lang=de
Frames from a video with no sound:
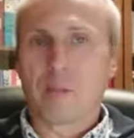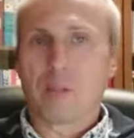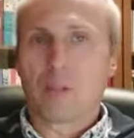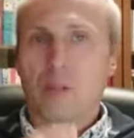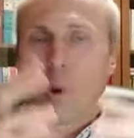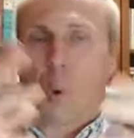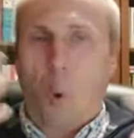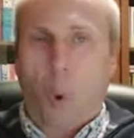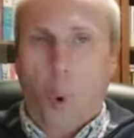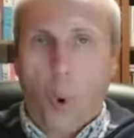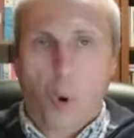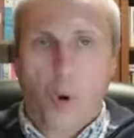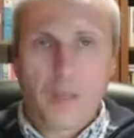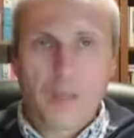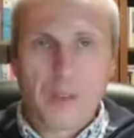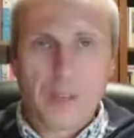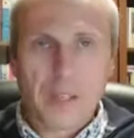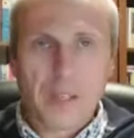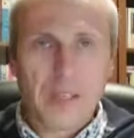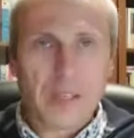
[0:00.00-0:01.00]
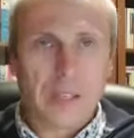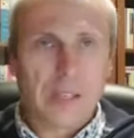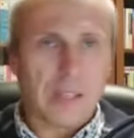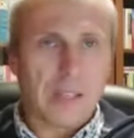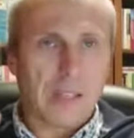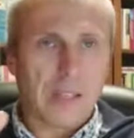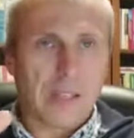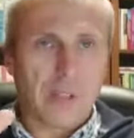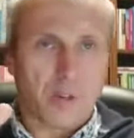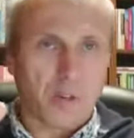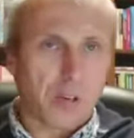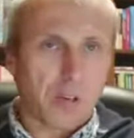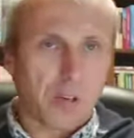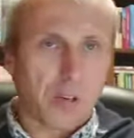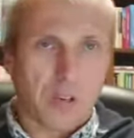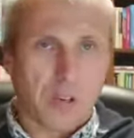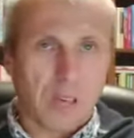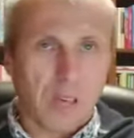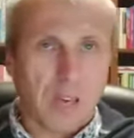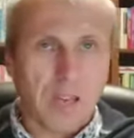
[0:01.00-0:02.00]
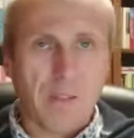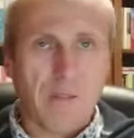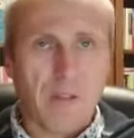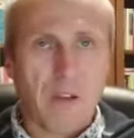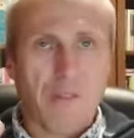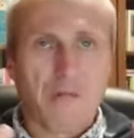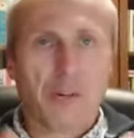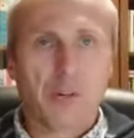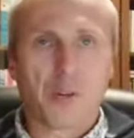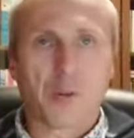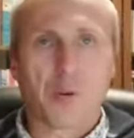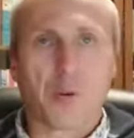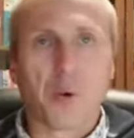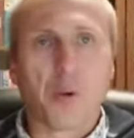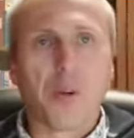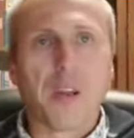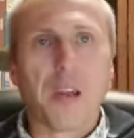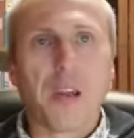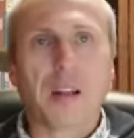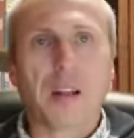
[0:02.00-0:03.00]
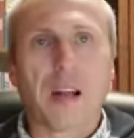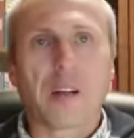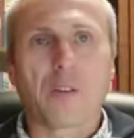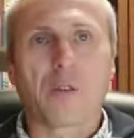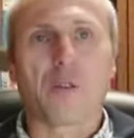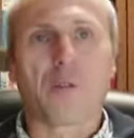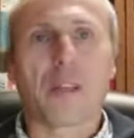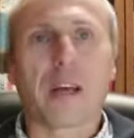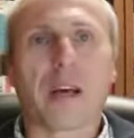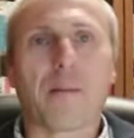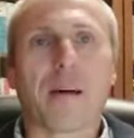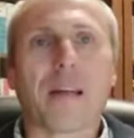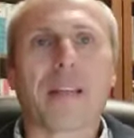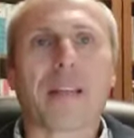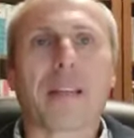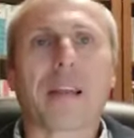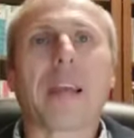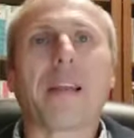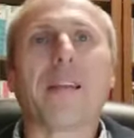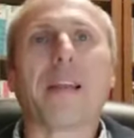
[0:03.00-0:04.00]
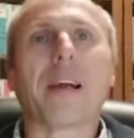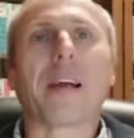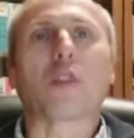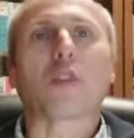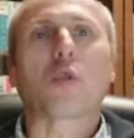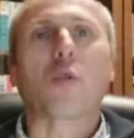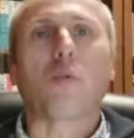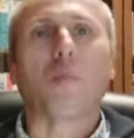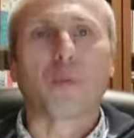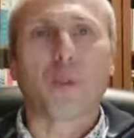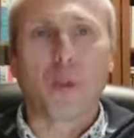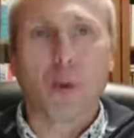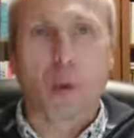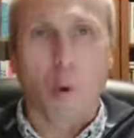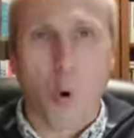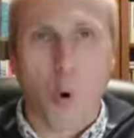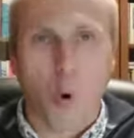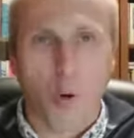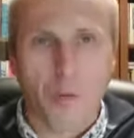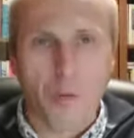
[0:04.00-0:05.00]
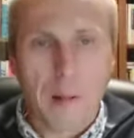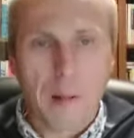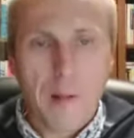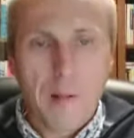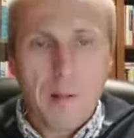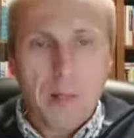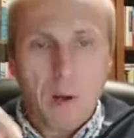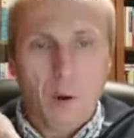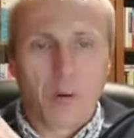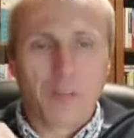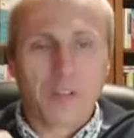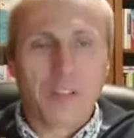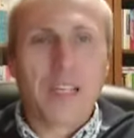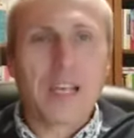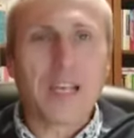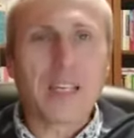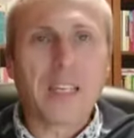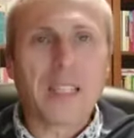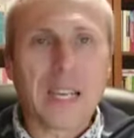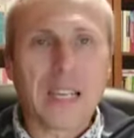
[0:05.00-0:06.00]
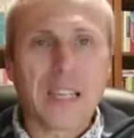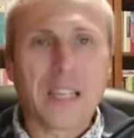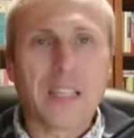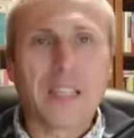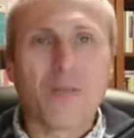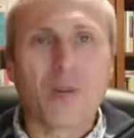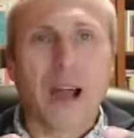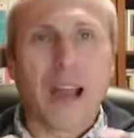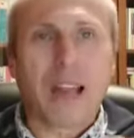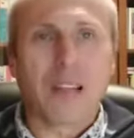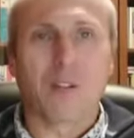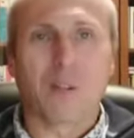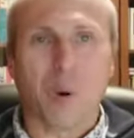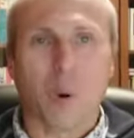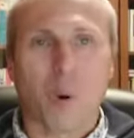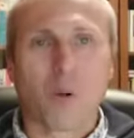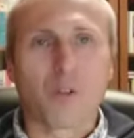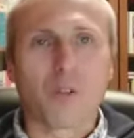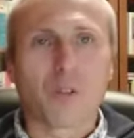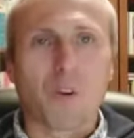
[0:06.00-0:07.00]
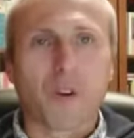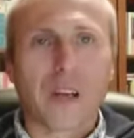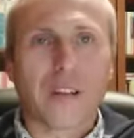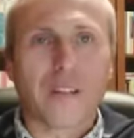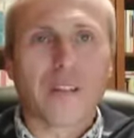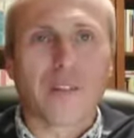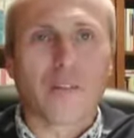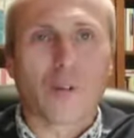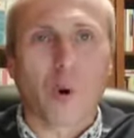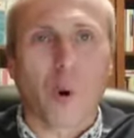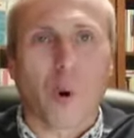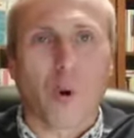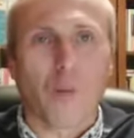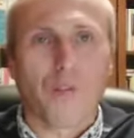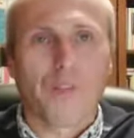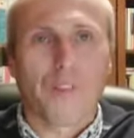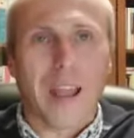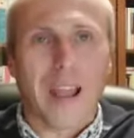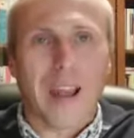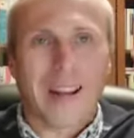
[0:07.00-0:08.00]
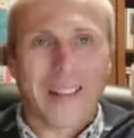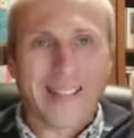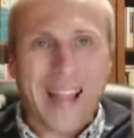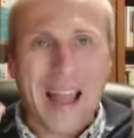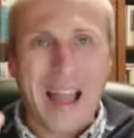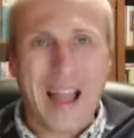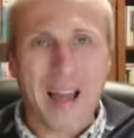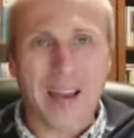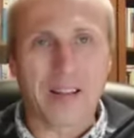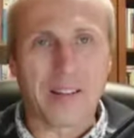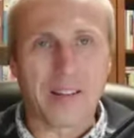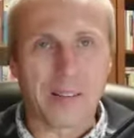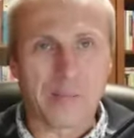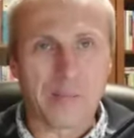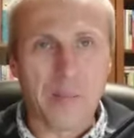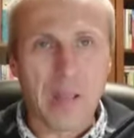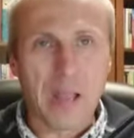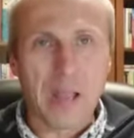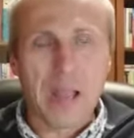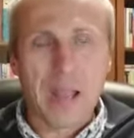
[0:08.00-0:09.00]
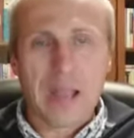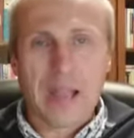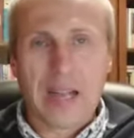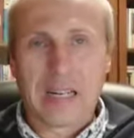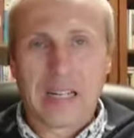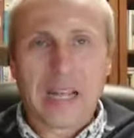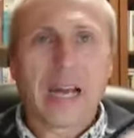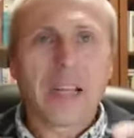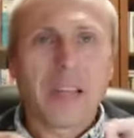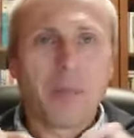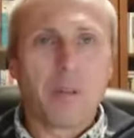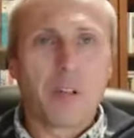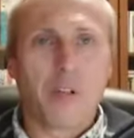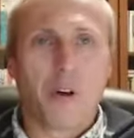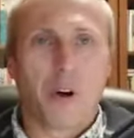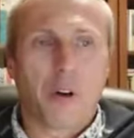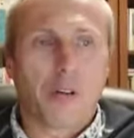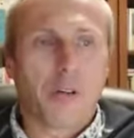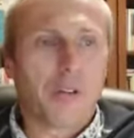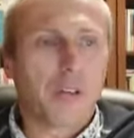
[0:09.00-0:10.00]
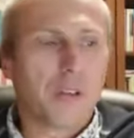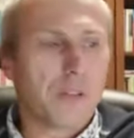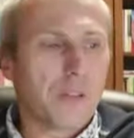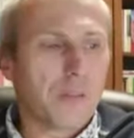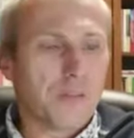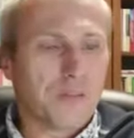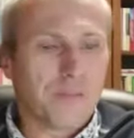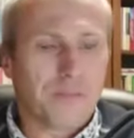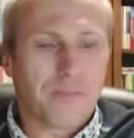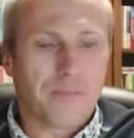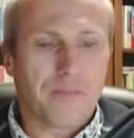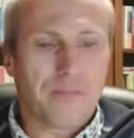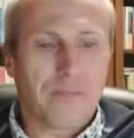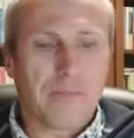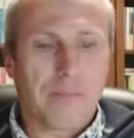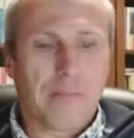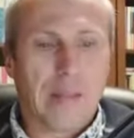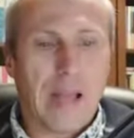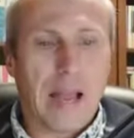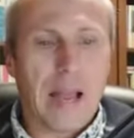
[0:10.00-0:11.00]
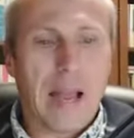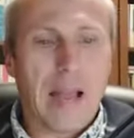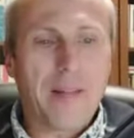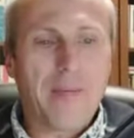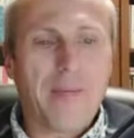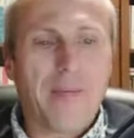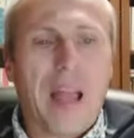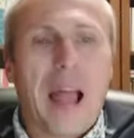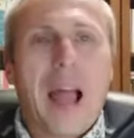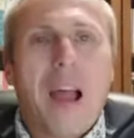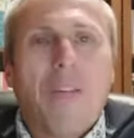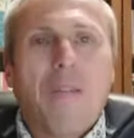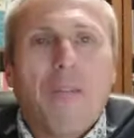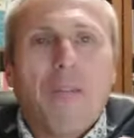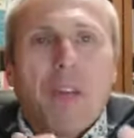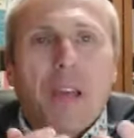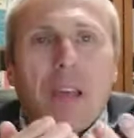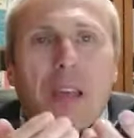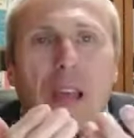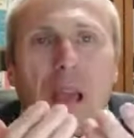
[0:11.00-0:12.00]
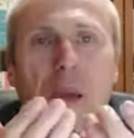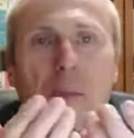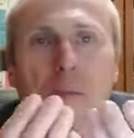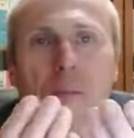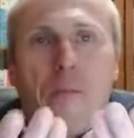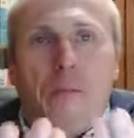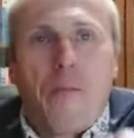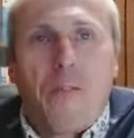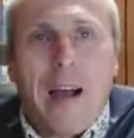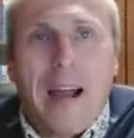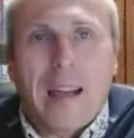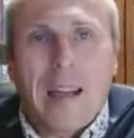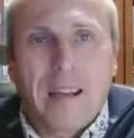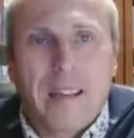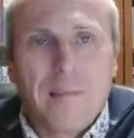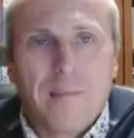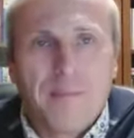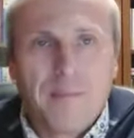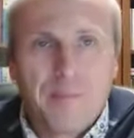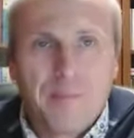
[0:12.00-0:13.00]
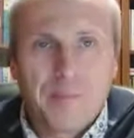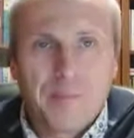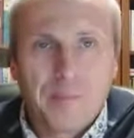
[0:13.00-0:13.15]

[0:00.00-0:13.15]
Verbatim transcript: Thron ist ja, das kennen wir von Königen, also da, man geht ja zum Thron und hier ist ja nicht nur ein Thron, sondern Thron der Gnade. Gnade bedeutet, da darf ich empfangen,